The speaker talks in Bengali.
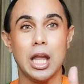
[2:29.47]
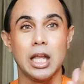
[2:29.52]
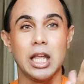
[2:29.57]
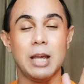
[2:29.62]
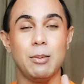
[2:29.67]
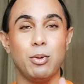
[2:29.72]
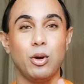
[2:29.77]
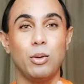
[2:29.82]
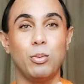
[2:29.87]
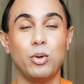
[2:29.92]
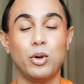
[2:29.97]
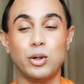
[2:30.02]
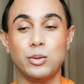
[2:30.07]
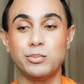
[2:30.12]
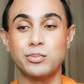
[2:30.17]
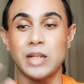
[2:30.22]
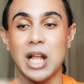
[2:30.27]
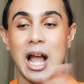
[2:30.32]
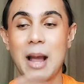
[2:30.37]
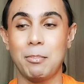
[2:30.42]
কি বলবো
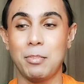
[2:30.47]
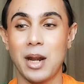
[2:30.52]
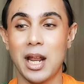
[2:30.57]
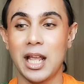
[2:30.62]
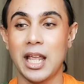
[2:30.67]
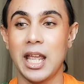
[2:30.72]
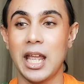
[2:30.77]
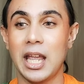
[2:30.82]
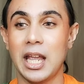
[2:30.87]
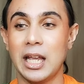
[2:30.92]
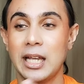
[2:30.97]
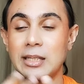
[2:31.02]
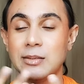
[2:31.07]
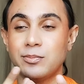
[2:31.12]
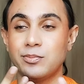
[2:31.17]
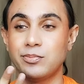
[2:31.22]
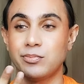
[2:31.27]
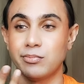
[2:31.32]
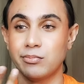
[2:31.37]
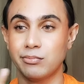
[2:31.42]
আপনাকে
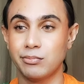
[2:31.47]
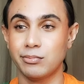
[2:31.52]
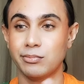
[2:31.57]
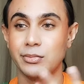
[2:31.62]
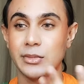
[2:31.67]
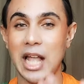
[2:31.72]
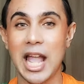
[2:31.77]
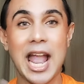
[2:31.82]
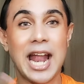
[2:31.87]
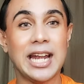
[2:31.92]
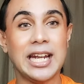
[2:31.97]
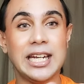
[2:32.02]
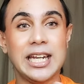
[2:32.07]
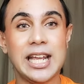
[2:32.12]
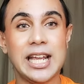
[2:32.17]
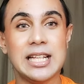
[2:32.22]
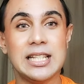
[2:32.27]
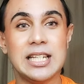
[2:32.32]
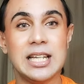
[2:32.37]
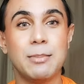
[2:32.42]

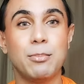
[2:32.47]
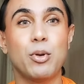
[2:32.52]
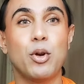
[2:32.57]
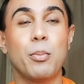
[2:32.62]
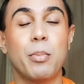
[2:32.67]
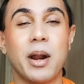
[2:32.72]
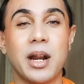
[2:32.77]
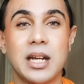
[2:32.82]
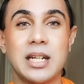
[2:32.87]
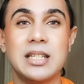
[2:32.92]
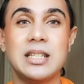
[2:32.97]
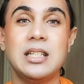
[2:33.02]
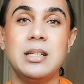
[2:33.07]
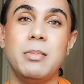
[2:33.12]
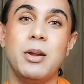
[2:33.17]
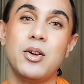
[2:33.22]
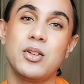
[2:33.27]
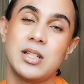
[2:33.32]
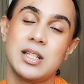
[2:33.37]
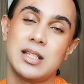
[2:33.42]
অ্যান্টি এজিং প্রপার্টিস
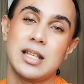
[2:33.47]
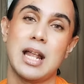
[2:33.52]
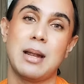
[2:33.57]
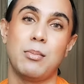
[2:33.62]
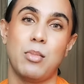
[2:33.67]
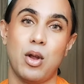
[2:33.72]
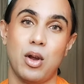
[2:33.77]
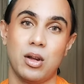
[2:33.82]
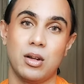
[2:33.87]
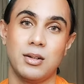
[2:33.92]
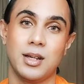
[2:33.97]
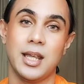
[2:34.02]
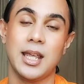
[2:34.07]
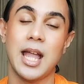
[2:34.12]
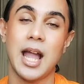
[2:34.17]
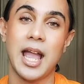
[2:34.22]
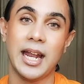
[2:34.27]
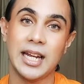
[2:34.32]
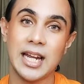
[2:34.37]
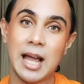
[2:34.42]
দিবে হচ্ছে সানব্লক
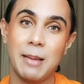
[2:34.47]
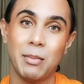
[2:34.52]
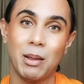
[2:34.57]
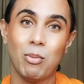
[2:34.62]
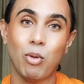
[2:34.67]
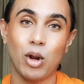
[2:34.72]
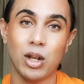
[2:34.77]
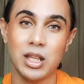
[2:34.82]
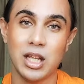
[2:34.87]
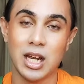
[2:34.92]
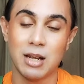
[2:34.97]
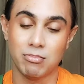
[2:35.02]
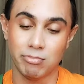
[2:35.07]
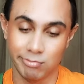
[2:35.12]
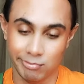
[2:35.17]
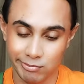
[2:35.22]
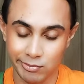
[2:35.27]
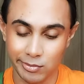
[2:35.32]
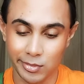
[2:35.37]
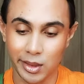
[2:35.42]
ইয়া এটা আমি বলে দিলাম
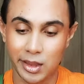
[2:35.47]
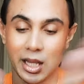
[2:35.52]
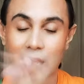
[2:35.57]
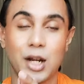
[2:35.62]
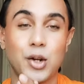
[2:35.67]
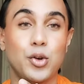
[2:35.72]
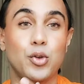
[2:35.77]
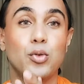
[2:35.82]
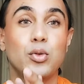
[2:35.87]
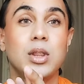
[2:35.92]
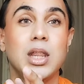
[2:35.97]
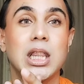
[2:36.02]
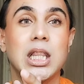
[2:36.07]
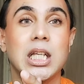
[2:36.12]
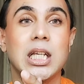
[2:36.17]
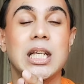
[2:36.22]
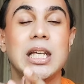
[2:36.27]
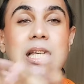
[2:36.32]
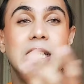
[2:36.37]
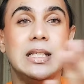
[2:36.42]
দ্য ট্রুথ
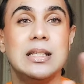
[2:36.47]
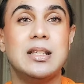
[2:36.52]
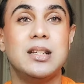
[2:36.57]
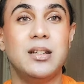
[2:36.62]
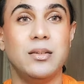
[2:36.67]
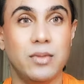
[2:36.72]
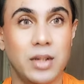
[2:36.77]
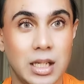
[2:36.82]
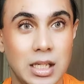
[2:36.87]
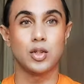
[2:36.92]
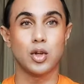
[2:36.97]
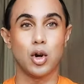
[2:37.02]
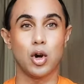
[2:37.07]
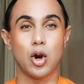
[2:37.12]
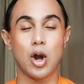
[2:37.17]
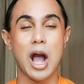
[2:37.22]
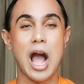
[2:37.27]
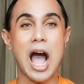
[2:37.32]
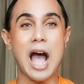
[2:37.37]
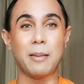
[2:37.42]
ইজিলি সো
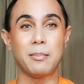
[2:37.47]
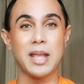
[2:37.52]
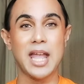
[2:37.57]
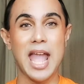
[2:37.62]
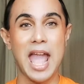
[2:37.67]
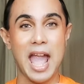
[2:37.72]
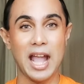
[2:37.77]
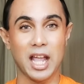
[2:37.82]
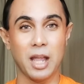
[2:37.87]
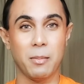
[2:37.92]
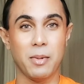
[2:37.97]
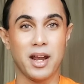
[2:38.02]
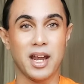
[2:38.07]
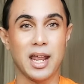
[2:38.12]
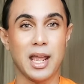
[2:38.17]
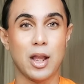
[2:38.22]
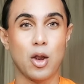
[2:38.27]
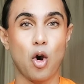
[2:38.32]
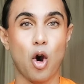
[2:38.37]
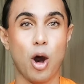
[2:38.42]
আমি
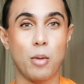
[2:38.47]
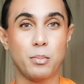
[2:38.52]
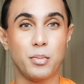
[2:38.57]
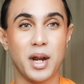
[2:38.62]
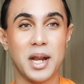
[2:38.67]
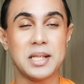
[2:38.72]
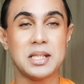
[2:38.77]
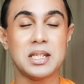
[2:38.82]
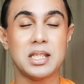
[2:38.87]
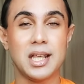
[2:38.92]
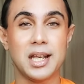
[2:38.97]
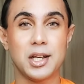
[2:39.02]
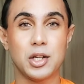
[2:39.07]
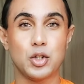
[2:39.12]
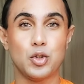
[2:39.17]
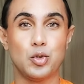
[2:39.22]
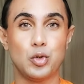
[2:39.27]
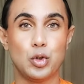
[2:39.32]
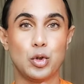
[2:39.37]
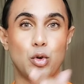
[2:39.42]
একেবারে কম রেঞ্জ
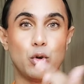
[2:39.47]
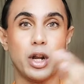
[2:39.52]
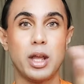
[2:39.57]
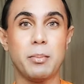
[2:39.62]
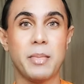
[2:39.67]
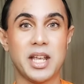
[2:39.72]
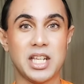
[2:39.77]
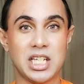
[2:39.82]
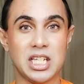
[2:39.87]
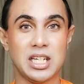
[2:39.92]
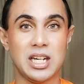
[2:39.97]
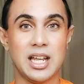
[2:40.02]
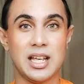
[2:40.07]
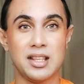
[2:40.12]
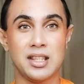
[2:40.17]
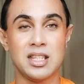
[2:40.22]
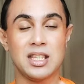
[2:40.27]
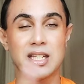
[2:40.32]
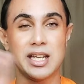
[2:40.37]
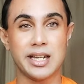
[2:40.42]
থেকে শুরু করে বেশি
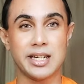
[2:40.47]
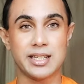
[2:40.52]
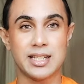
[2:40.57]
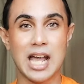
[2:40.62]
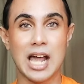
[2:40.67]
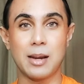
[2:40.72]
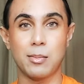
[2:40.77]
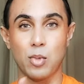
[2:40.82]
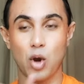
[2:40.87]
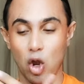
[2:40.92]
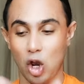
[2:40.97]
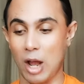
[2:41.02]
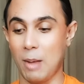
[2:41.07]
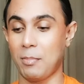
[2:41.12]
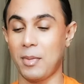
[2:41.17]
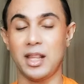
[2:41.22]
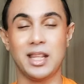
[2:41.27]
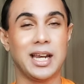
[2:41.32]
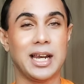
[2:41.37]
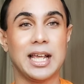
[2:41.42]
রেঞ্জের সানব্লক
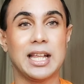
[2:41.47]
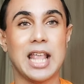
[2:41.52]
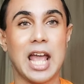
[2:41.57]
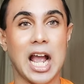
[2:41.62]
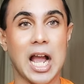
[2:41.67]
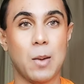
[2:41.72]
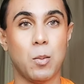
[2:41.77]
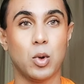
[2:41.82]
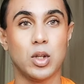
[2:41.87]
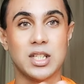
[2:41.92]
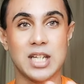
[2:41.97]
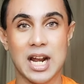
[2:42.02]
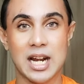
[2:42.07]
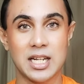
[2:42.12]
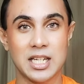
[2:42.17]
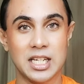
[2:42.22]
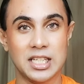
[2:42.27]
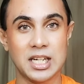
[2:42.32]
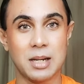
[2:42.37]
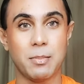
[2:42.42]
আপনাদেরকে দেখাবো
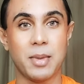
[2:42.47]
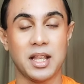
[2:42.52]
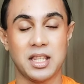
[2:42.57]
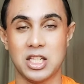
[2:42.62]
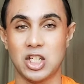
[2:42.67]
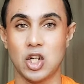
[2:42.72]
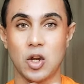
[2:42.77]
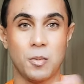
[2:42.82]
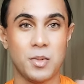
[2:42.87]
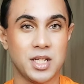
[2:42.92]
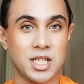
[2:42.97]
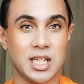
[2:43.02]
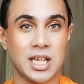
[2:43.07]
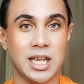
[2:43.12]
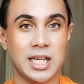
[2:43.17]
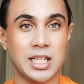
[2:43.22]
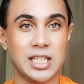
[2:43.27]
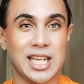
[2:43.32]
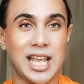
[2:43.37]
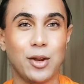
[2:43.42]
যার যেটা বাজেট হবে
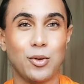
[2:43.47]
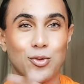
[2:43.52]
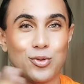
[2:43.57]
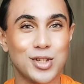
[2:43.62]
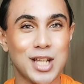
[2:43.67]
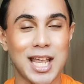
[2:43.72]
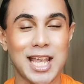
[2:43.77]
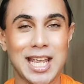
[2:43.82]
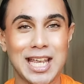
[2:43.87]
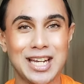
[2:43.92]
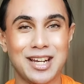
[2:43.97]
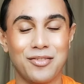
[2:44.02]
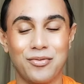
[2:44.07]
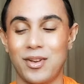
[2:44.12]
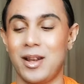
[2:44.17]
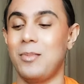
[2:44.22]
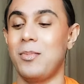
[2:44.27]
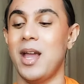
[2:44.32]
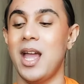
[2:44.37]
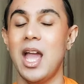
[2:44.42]
সে সেই অনুযায়ী
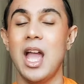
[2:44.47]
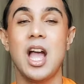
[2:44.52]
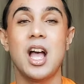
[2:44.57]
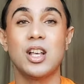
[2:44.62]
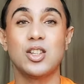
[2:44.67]
কিনে ফেলবে